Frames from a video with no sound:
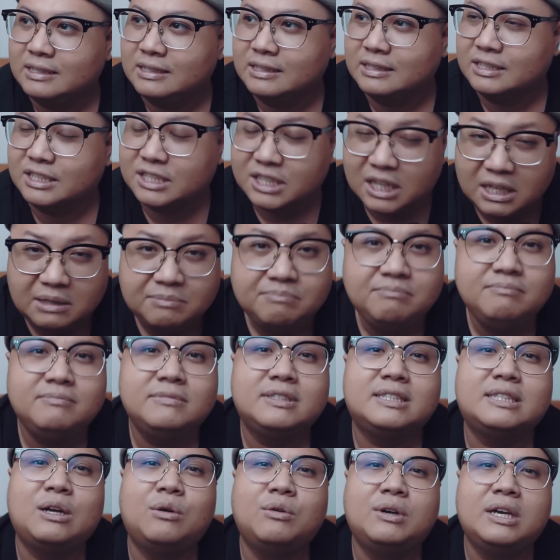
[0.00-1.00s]
sớm
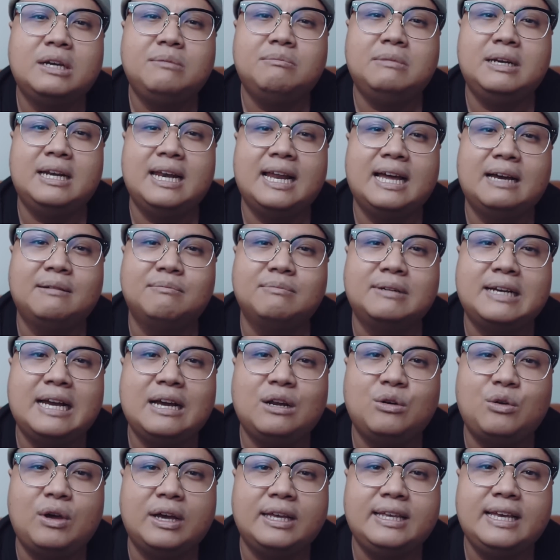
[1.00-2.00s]
sau khi mình làm
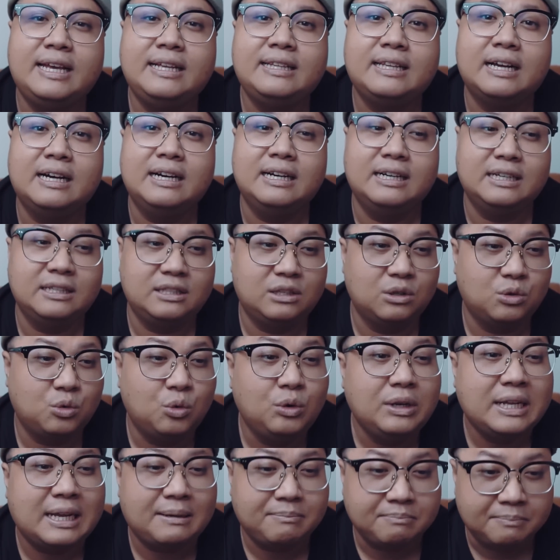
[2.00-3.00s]
các loại giấy tờ cho
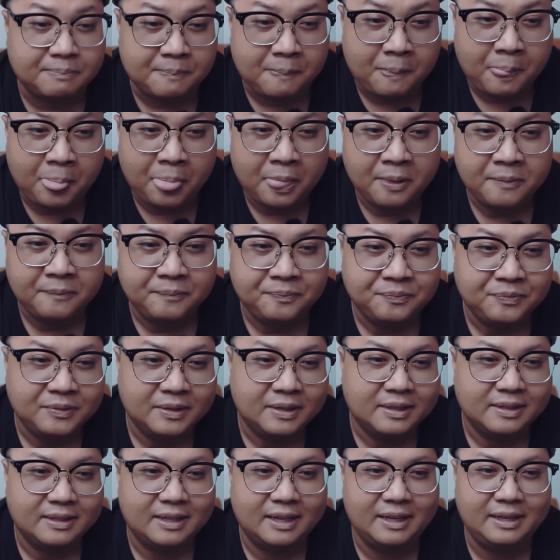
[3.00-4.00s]
cuối năm
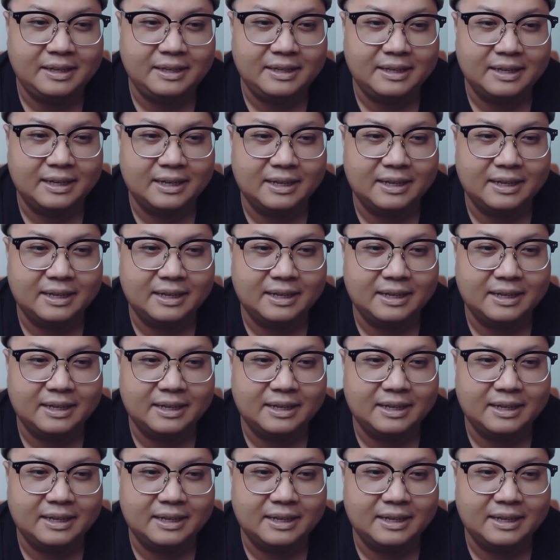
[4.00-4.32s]
thì